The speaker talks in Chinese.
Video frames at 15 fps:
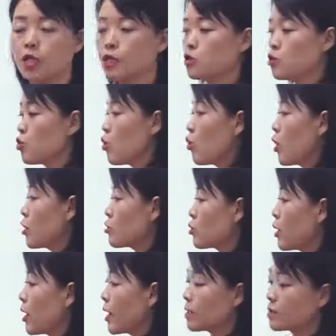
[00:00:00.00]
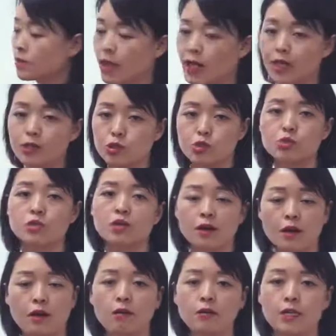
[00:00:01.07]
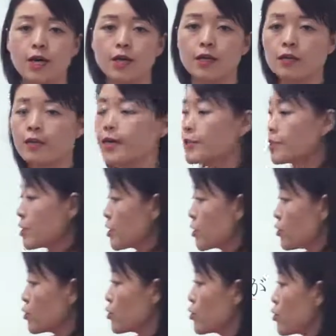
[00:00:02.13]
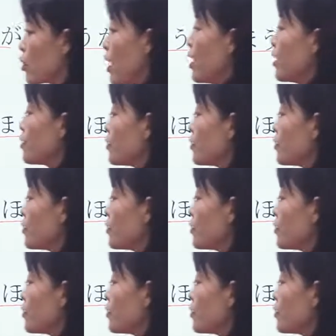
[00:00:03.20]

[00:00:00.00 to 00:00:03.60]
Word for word: 那如果我要说啊，他俩都挺高的，那这个时候就说